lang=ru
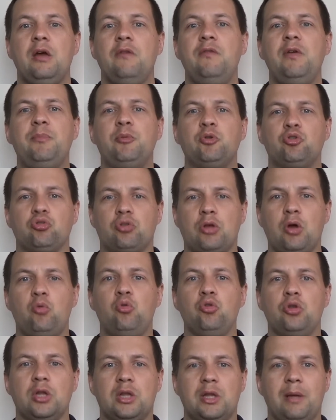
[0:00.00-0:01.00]
Выпишут
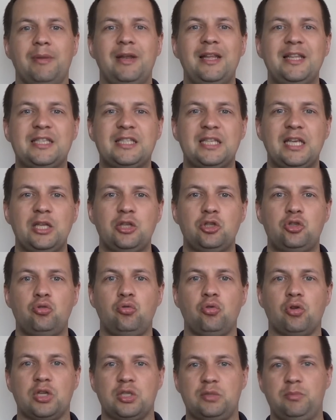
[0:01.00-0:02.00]
какую-то там
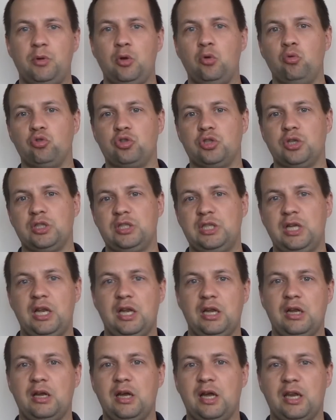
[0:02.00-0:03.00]
лицензию, разберутся, где
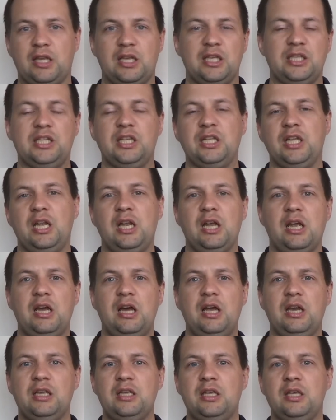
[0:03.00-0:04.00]
олигархи, где не
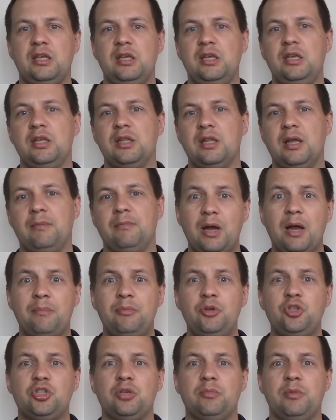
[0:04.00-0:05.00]
олигархи, и нам,
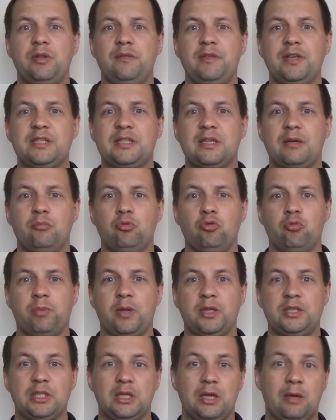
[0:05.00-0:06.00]
обычным инвесторам, будут
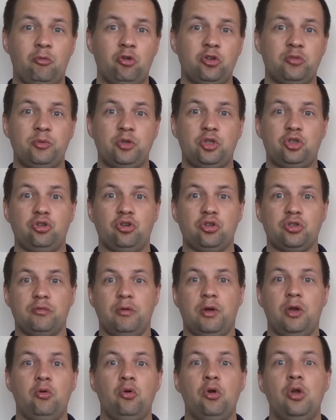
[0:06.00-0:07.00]
платить. А может быть, еще раз
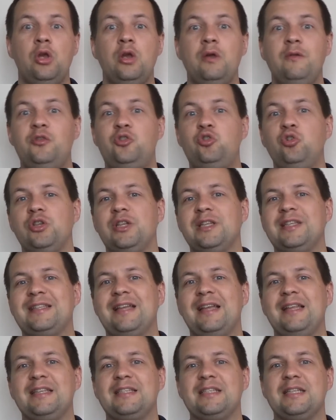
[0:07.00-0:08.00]
говорю, все
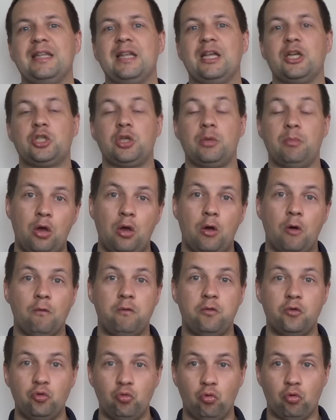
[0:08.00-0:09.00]
достанется нашим
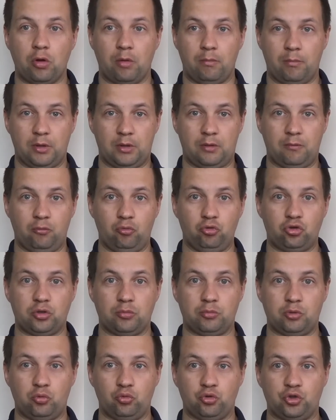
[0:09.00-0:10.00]
внукам. Это в
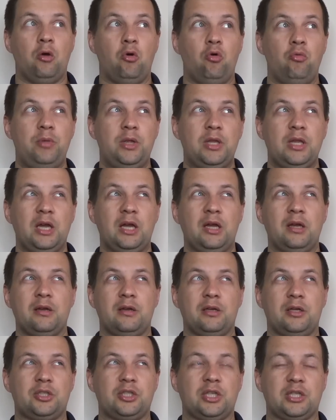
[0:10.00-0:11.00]
лучшем случае. У
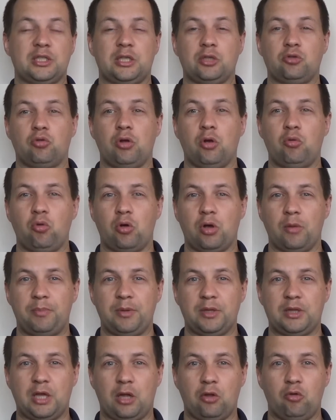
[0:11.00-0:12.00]
меня, сейчас э, скажу, какой
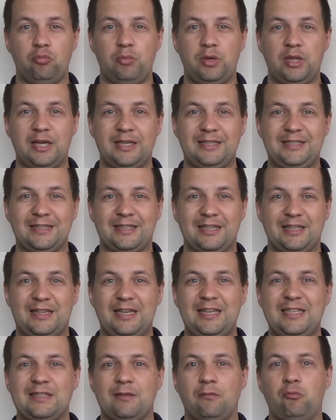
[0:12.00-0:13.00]
капитал. У меня где-то
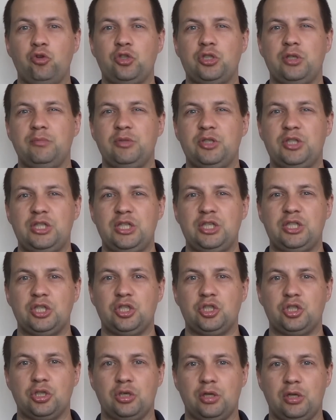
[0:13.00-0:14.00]
380 тысяч тысяч